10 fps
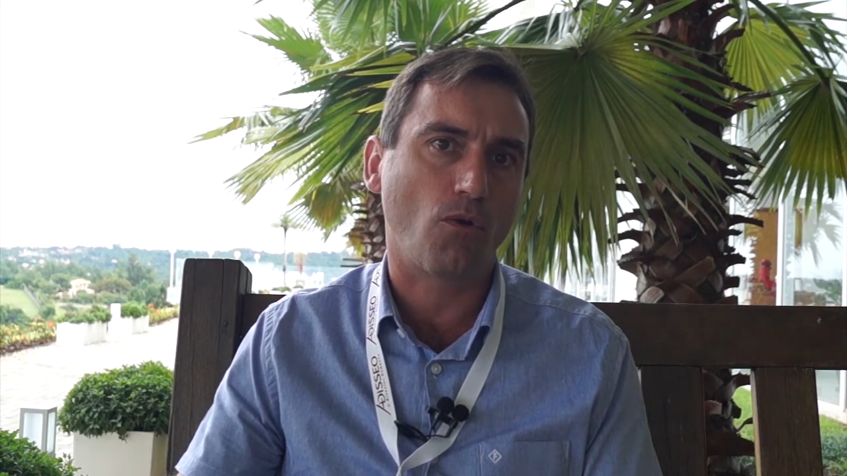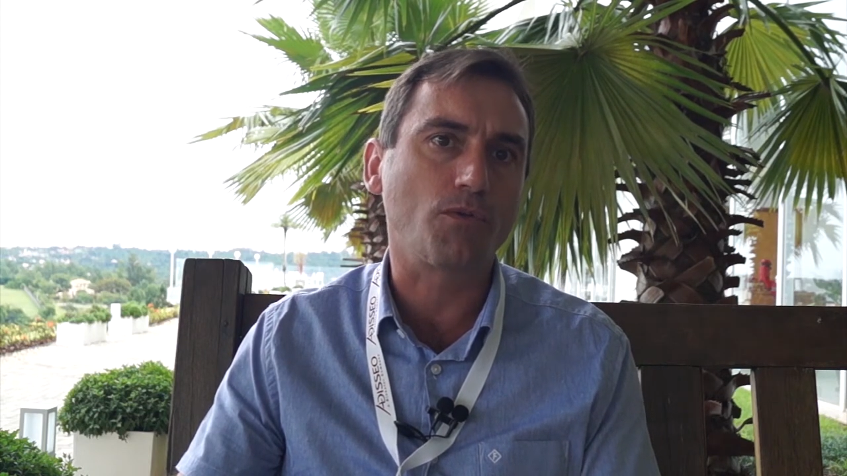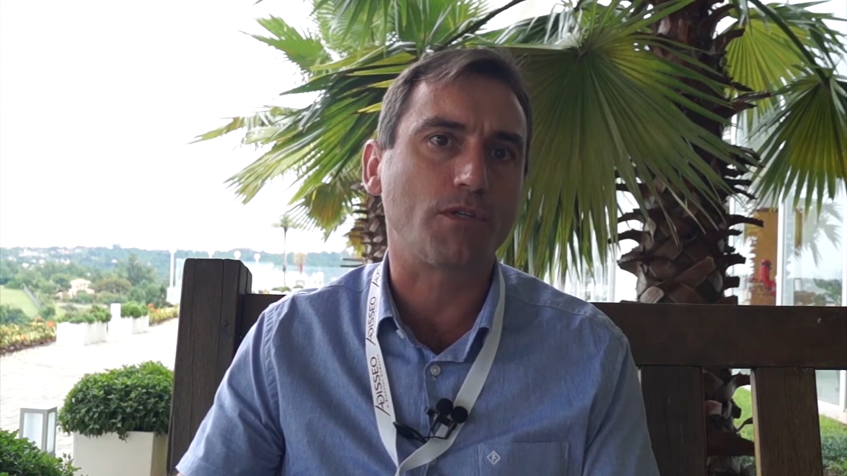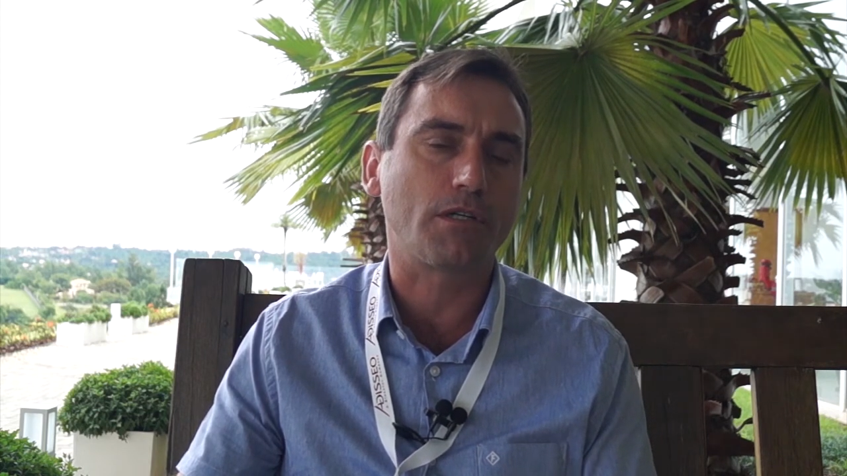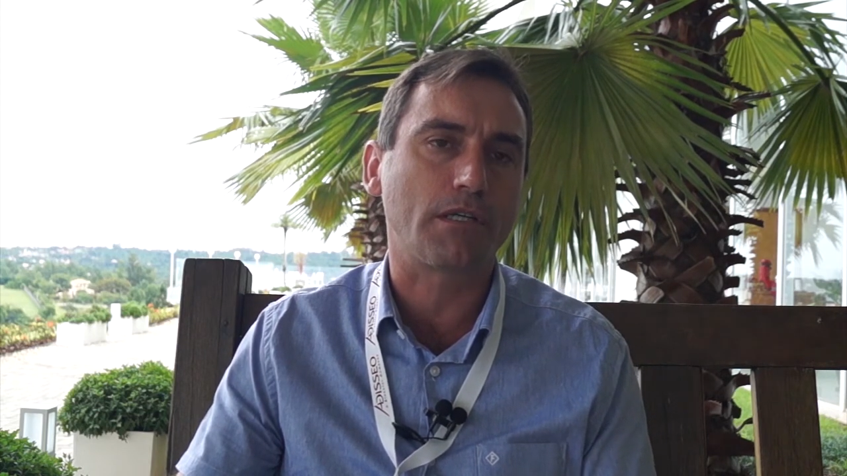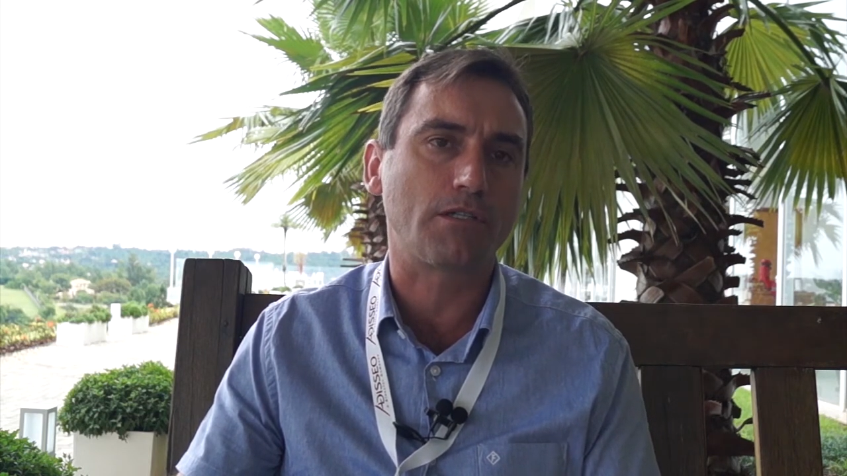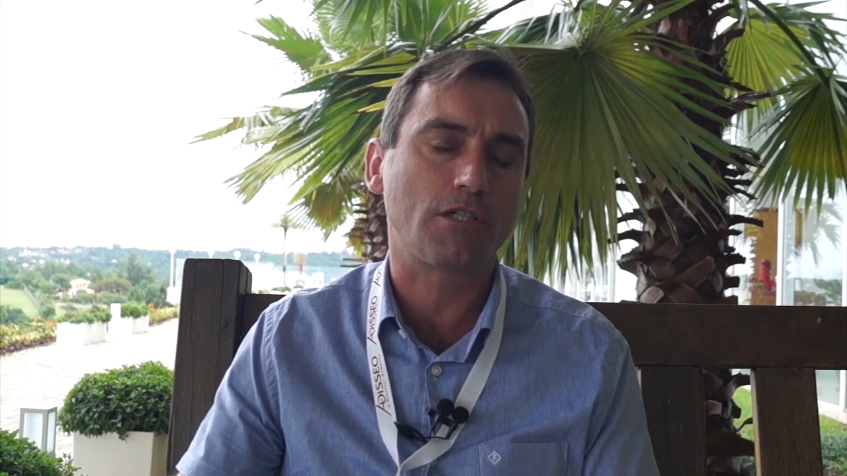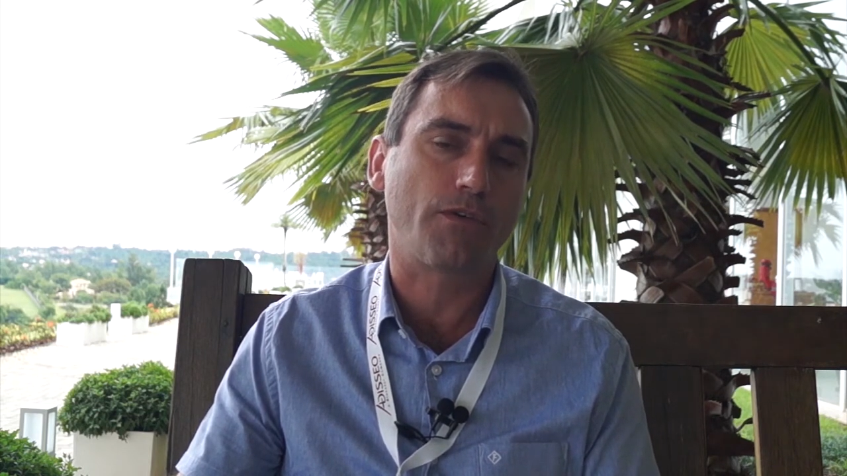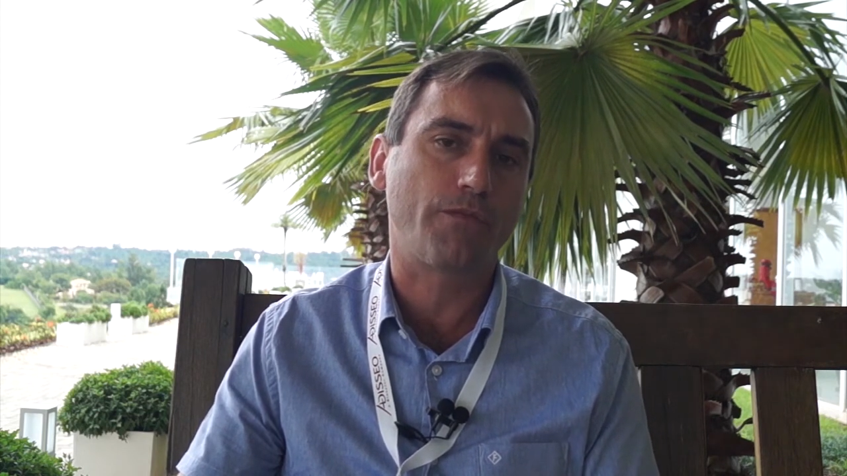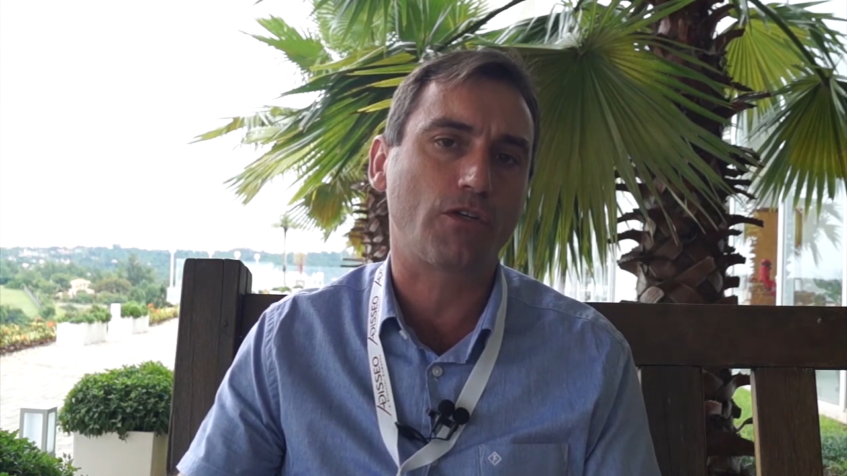com certeza a
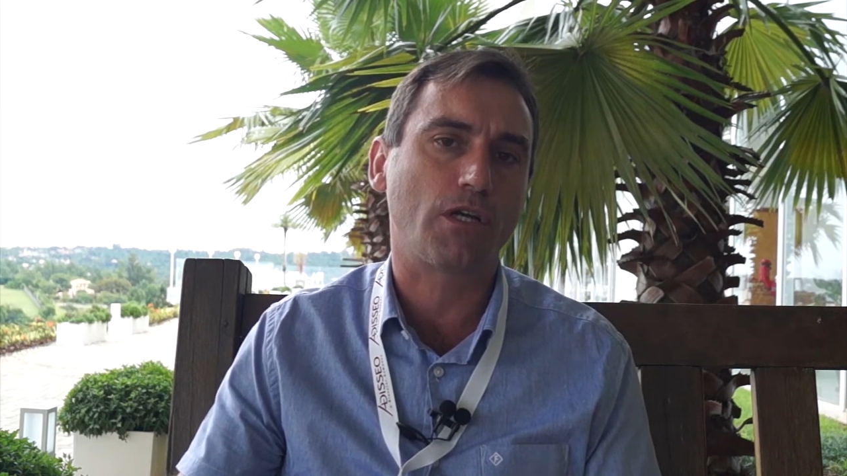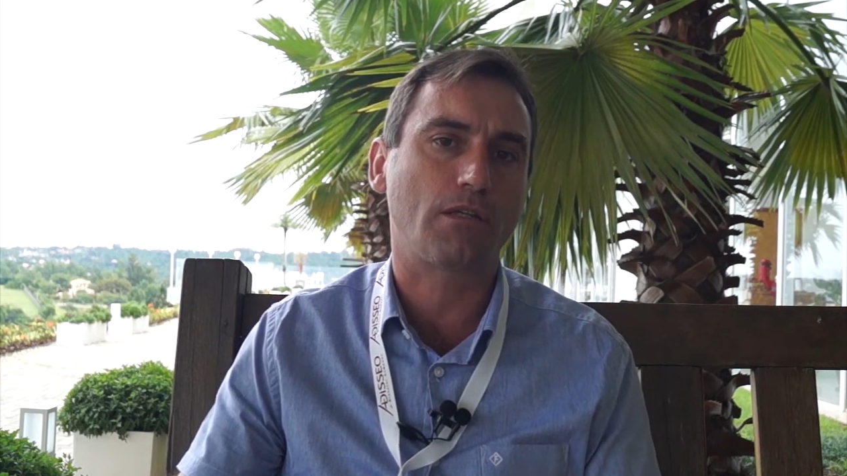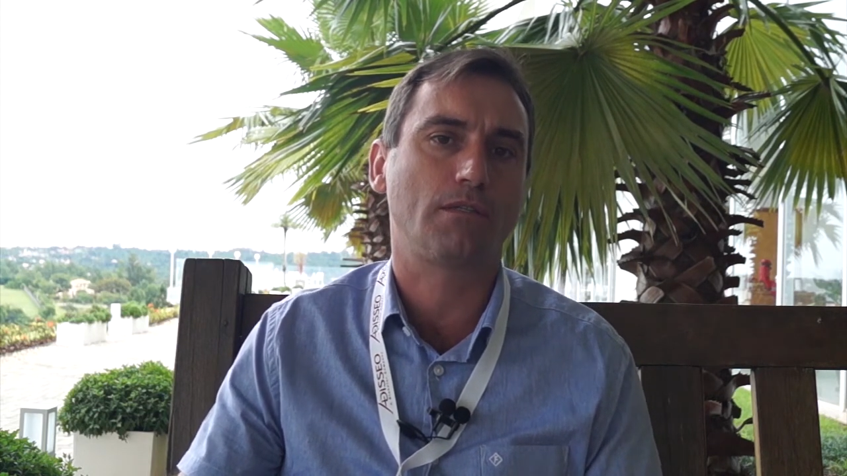gente vai fechar